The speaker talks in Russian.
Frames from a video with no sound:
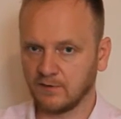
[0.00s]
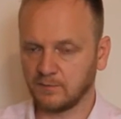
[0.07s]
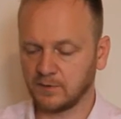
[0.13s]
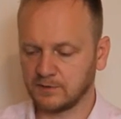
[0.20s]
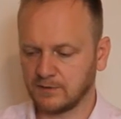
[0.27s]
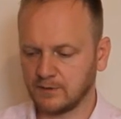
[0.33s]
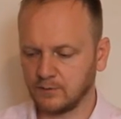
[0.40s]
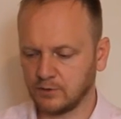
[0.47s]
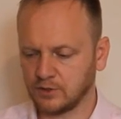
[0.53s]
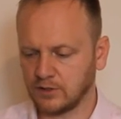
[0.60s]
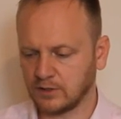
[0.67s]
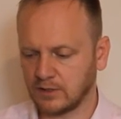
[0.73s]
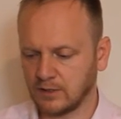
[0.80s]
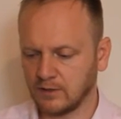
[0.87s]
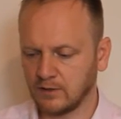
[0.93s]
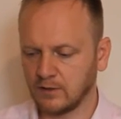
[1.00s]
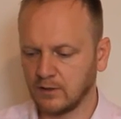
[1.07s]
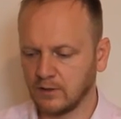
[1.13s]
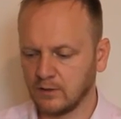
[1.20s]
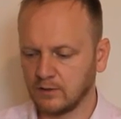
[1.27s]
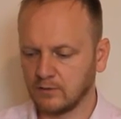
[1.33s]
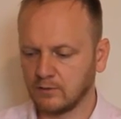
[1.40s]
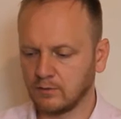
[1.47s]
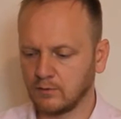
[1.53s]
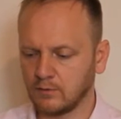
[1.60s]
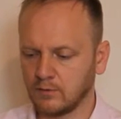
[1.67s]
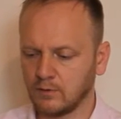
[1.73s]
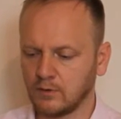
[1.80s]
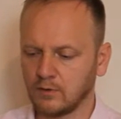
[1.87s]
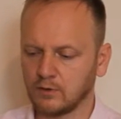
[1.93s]
позвоночнике,
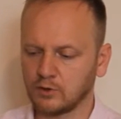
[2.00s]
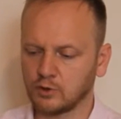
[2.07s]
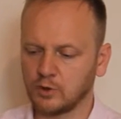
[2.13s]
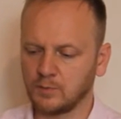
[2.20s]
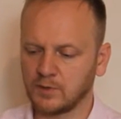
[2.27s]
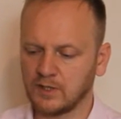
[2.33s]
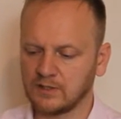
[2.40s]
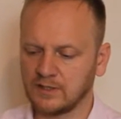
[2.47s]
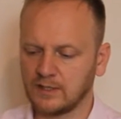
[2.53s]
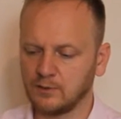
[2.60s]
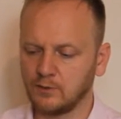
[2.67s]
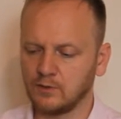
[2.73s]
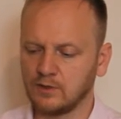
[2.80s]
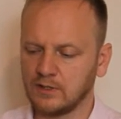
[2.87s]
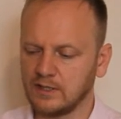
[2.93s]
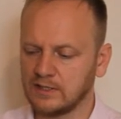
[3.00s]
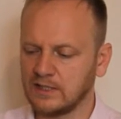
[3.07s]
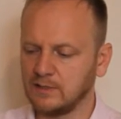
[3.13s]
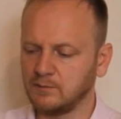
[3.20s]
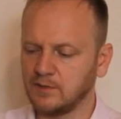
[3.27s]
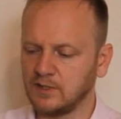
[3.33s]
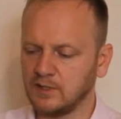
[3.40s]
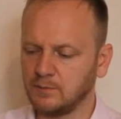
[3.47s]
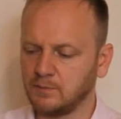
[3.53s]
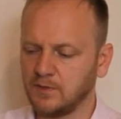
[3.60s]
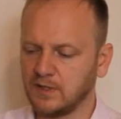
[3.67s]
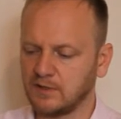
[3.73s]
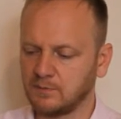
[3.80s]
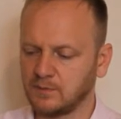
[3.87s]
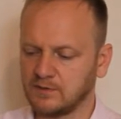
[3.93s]
то что произойдет, если мы
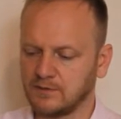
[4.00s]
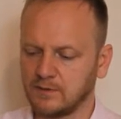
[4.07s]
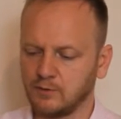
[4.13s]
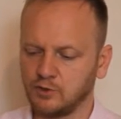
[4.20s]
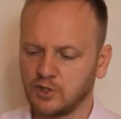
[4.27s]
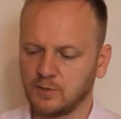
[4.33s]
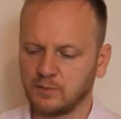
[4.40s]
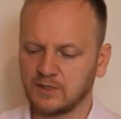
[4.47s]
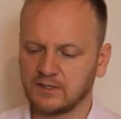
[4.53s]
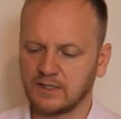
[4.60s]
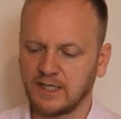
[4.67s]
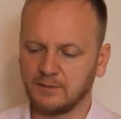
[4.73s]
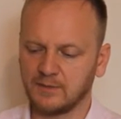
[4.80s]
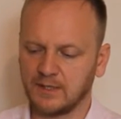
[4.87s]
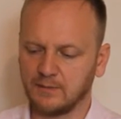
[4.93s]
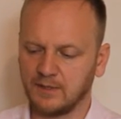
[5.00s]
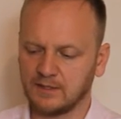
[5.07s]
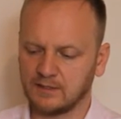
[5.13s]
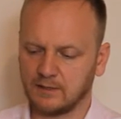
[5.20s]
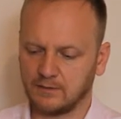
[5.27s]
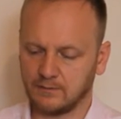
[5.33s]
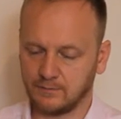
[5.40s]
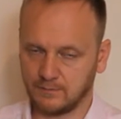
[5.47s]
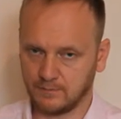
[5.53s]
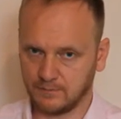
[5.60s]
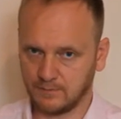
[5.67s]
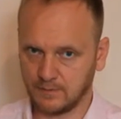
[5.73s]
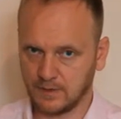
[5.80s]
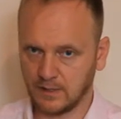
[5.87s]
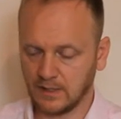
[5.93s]
первый позвоночек поставим на место?
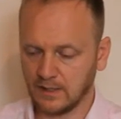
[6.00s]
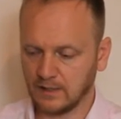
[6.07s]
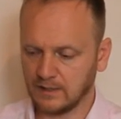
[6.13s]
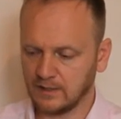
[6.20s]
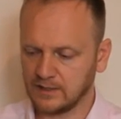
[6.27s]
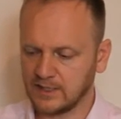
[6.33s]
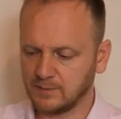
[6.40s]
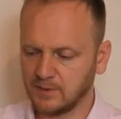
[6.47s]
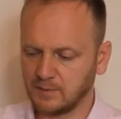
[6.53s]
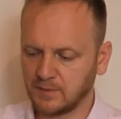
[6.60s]
Если мы